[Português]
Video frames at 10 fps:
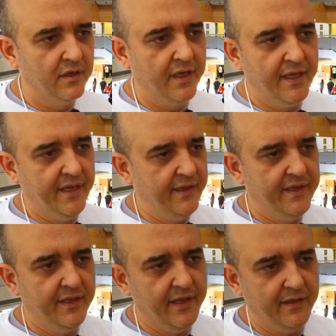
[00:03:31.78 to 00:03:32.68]

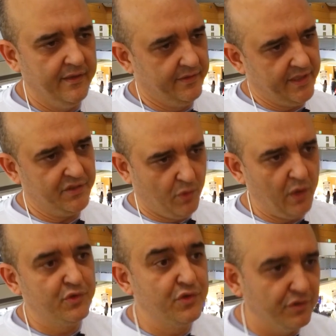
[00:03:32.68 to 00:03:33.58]
é, da
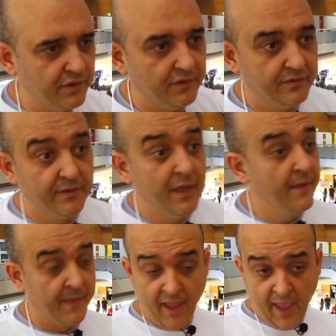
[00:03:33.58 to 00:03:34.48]
atual. Eric Fraga também tá
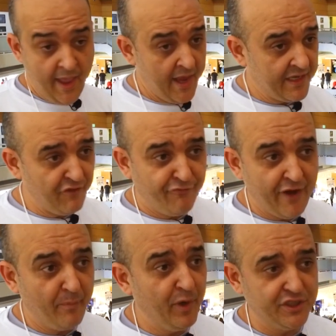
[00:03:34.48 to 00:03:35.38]
aí, né? Eric
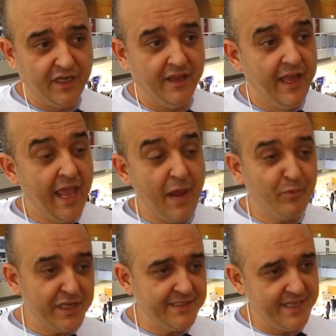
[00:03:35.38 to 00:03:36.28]
Fraga, poxa, é
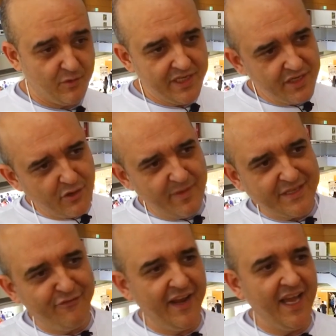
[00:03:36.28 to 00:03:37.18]
porque assim, quando a gente começa
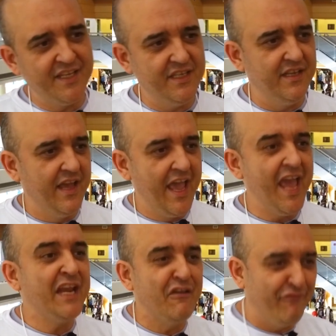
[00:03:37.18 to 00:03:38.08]
a falar de é,
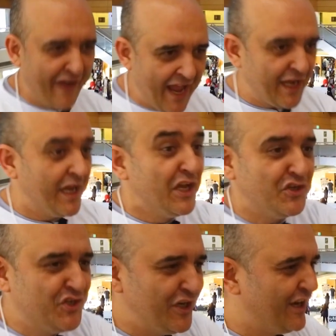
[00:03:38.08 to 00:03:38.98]
Eric é, Fraga, é,
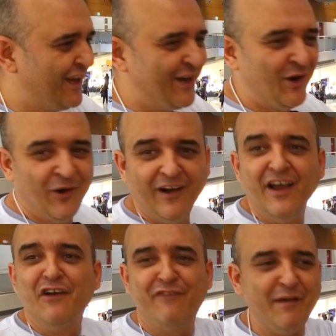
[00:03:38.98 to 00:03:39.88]
Gilão,
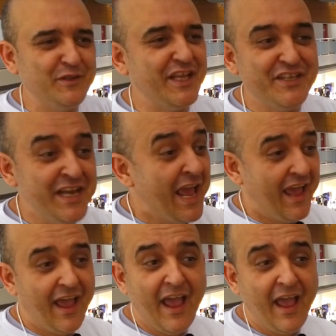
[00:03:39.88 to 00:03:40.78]
um, Fábio Dedini. falar